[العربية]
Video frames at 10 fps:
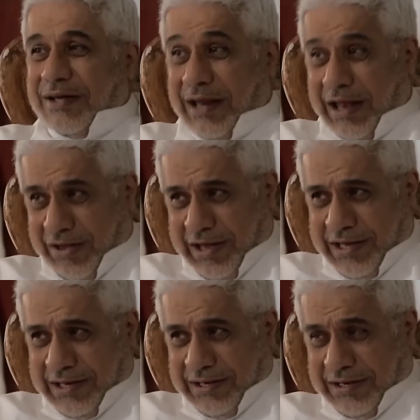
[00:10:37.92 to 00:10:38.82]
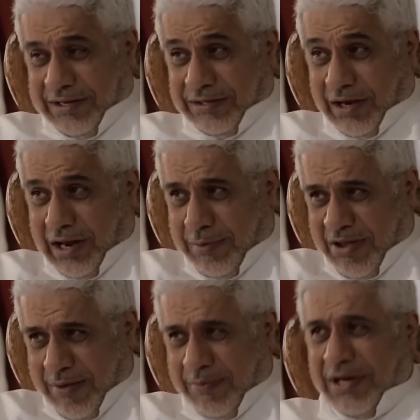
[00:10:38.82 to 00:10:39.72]
خلاص عيل ترى انا
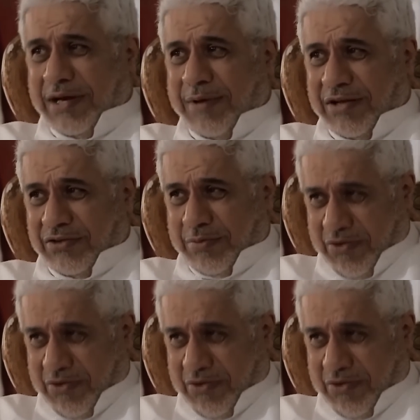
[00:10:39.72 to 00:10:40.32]
بسمع لك باكر